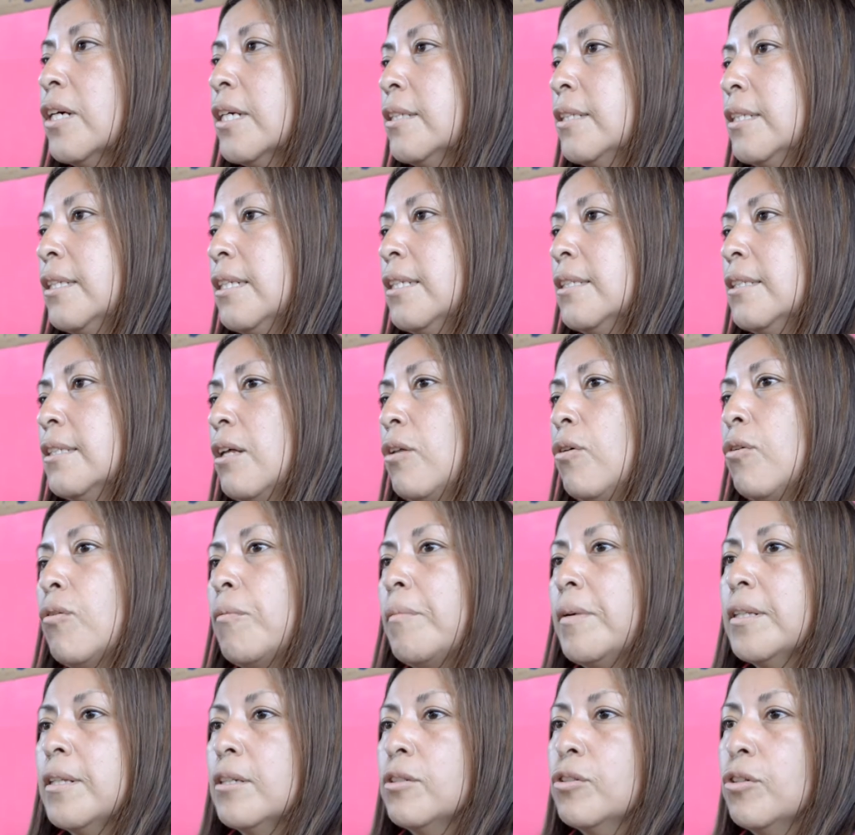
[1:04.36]
que sin esa
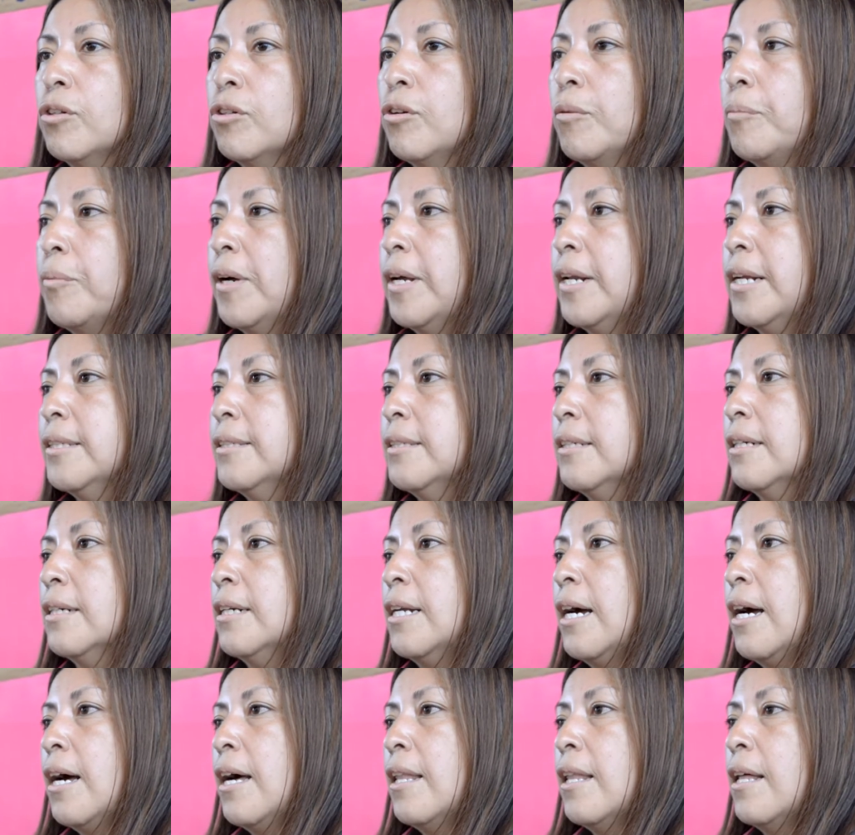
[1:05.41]
documentación no pueden hacer
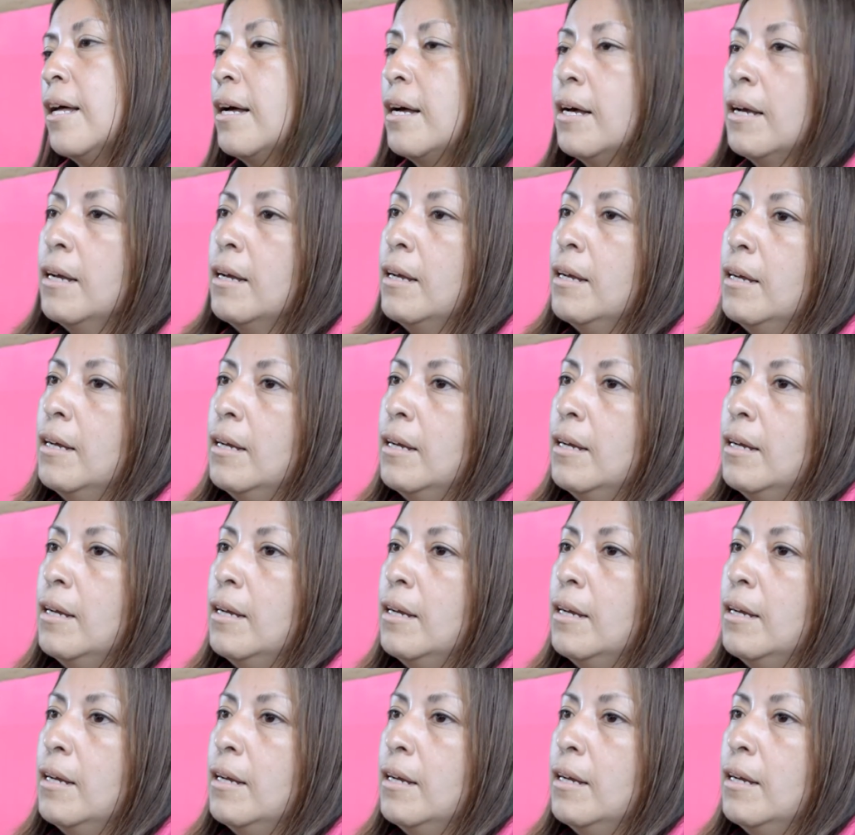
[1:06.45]
nada